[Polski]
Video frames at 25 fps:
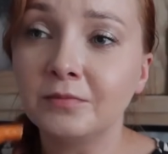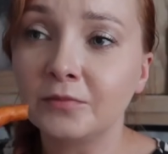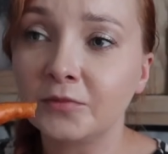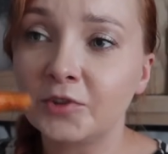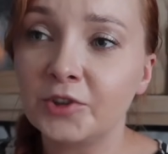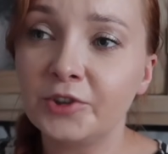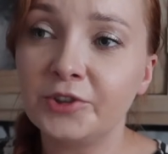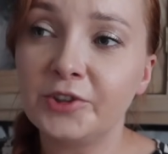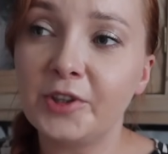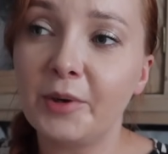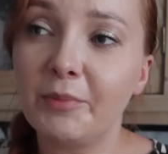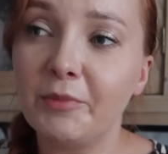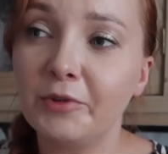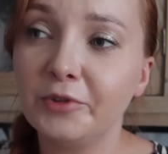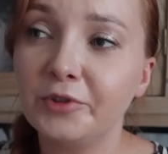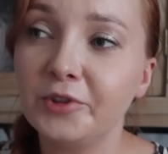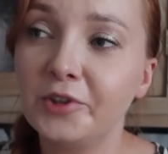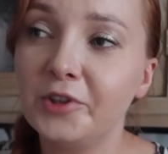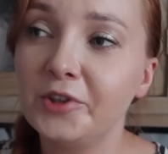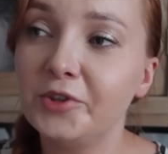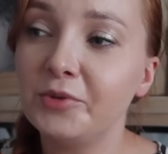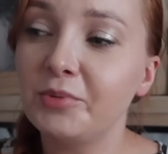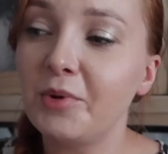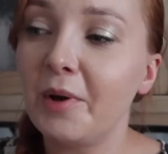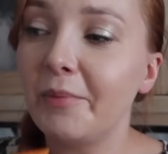coś tam
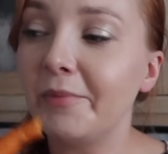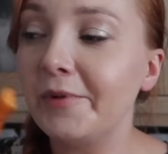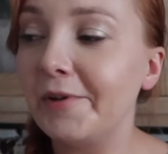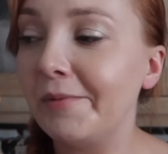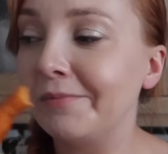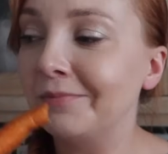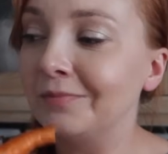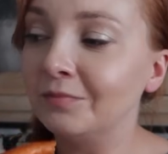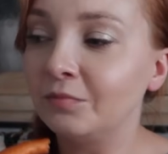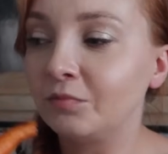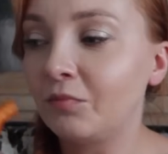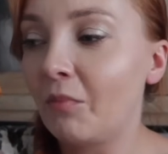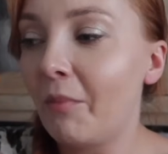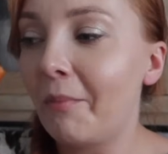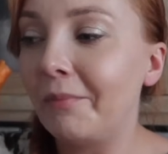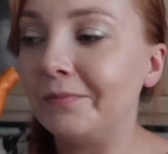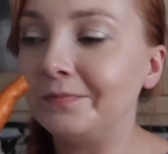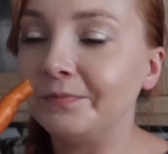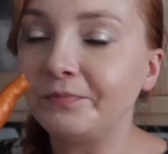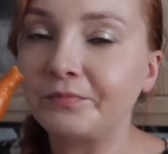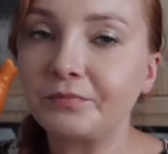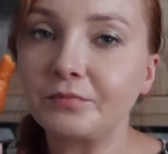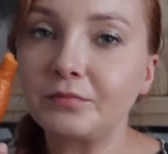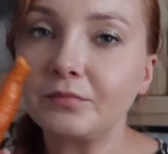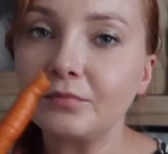odgryzłam i
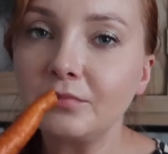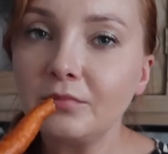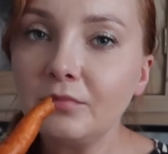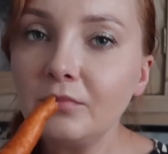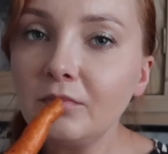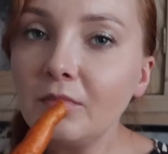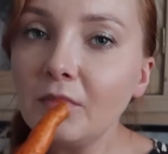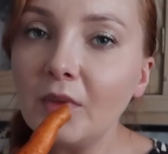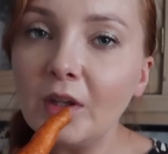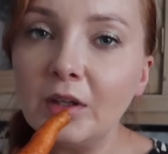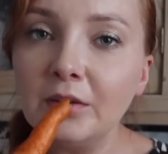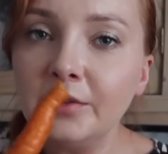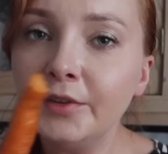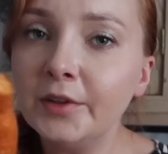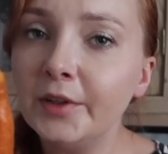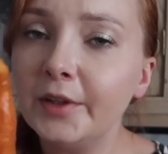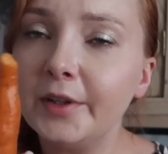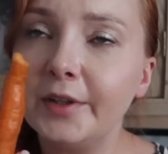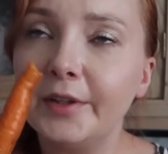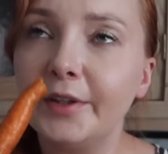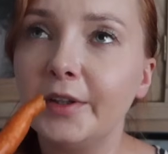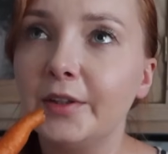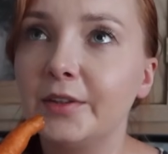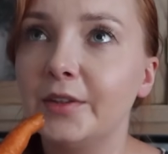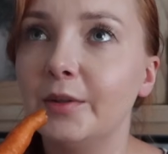
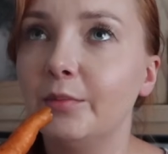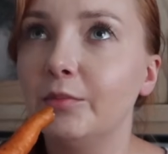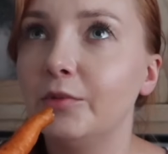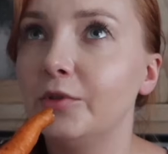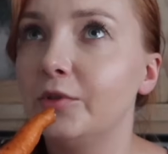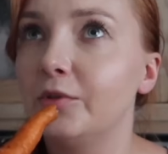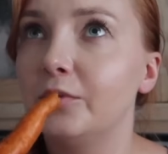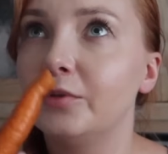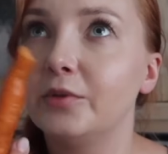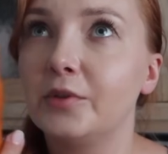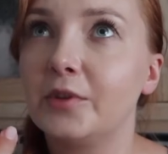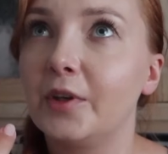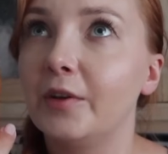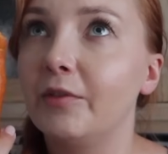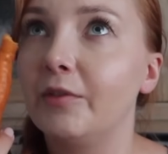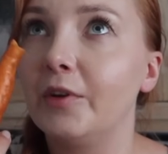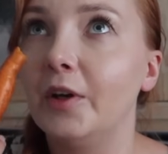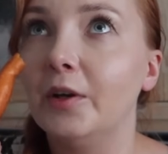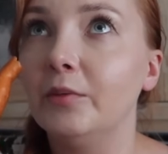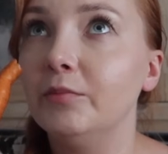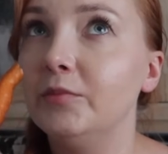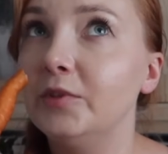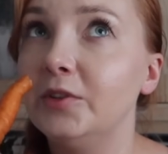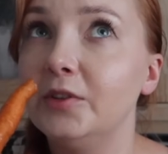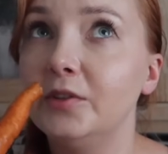tyle. Tak samo z
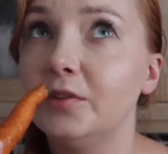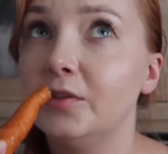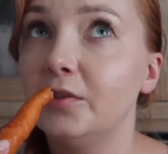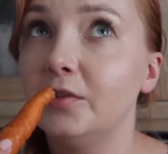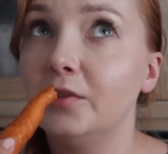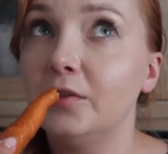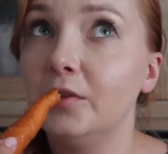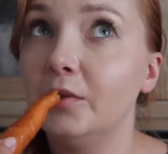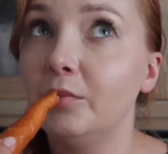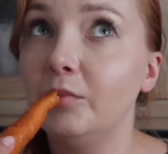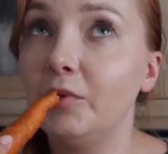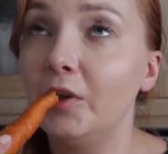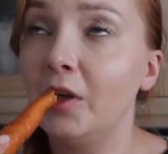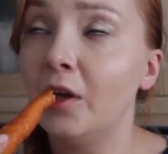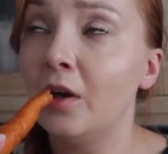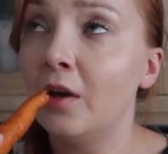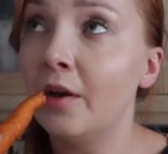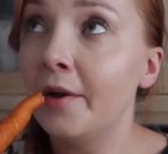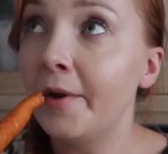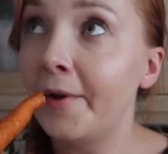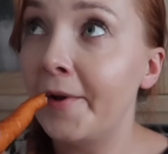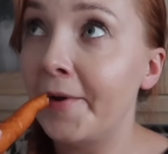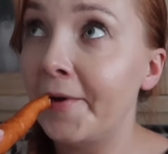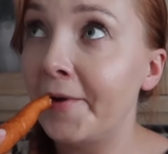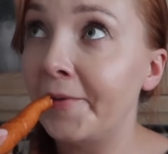truskawkami i z innymi
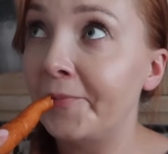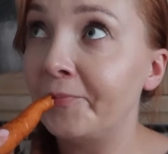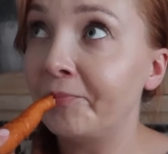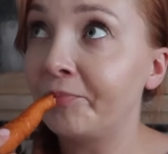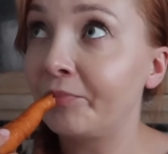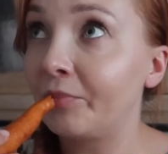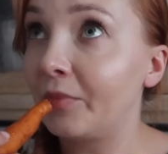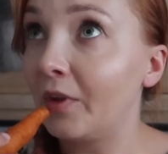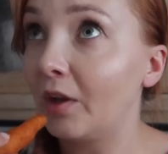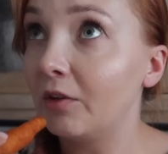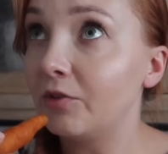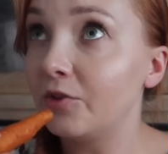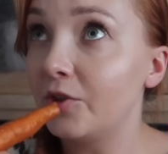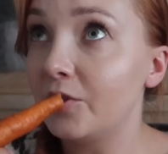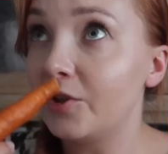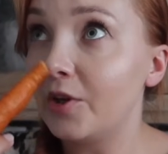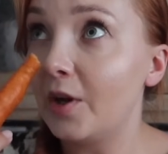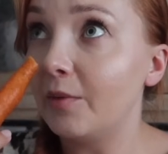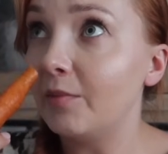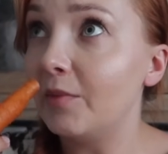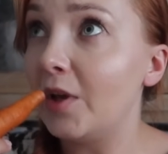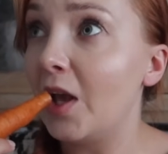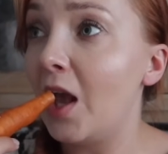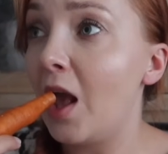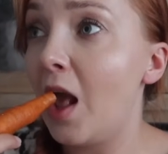
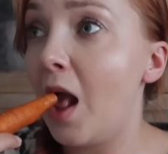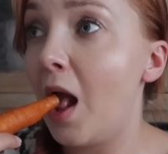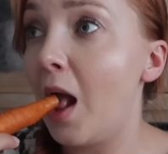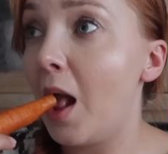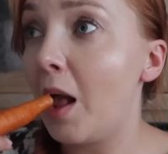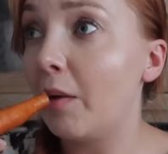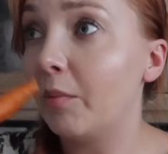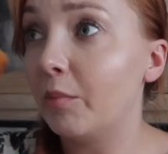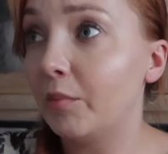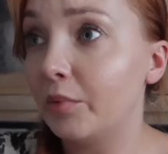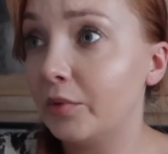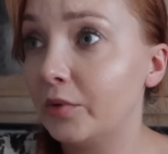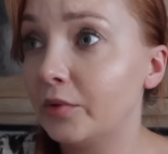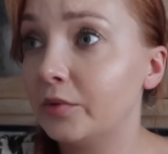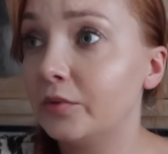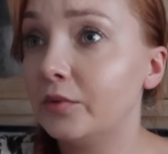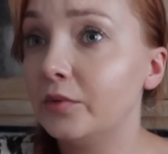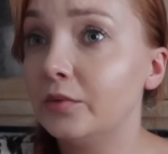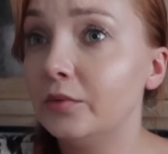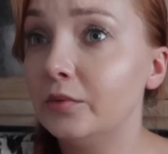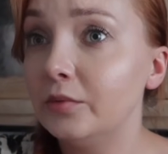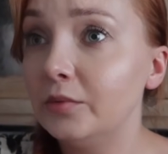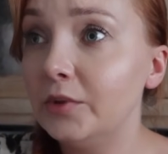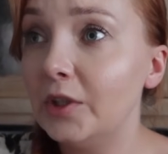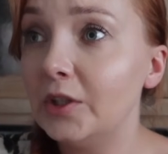rzeczami. Po
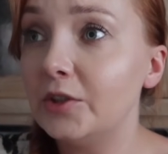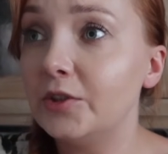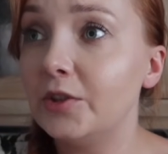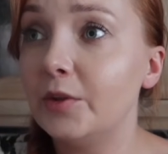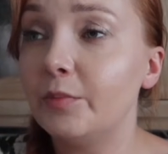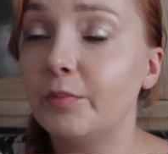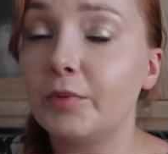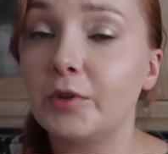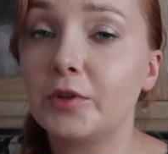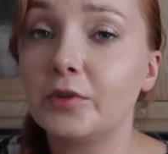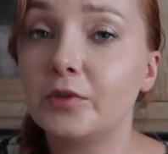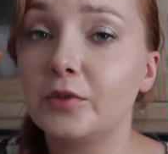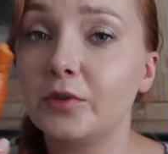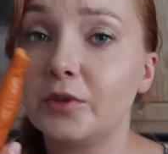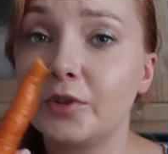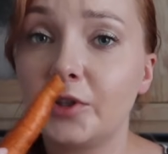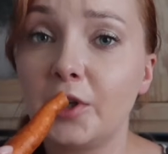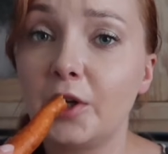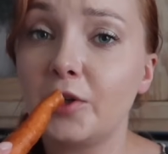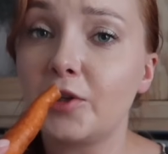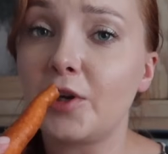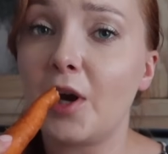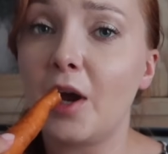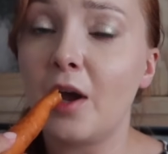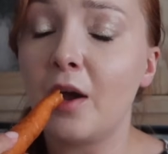prostu jecie prosto z
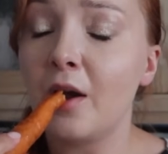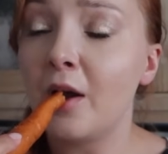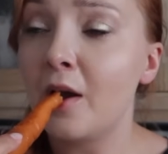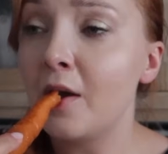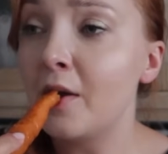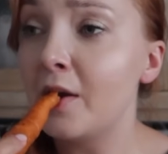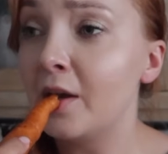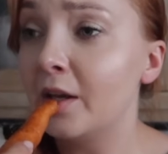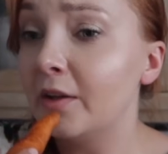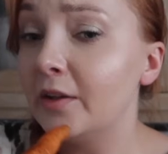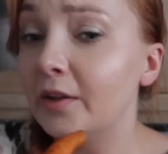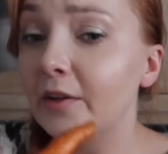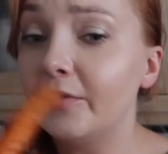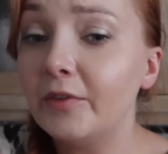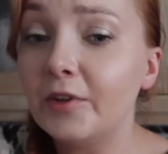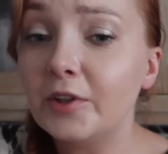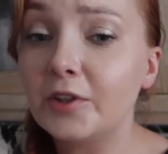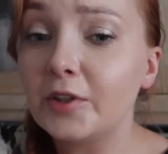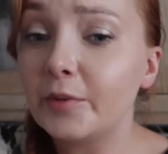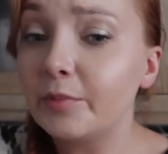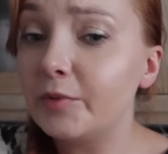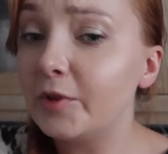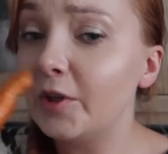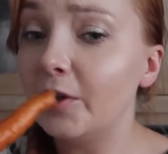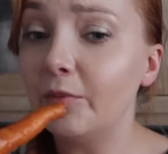krzaczka.
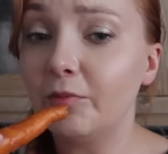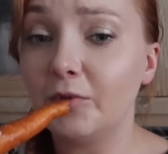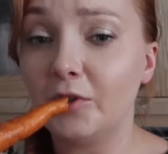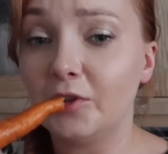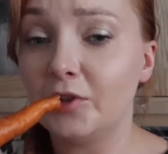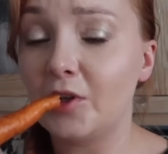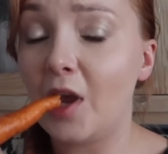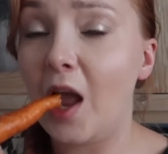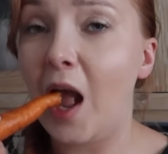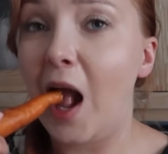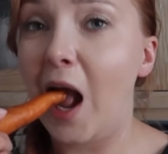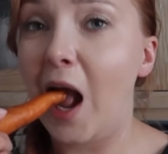Największa przyjemność.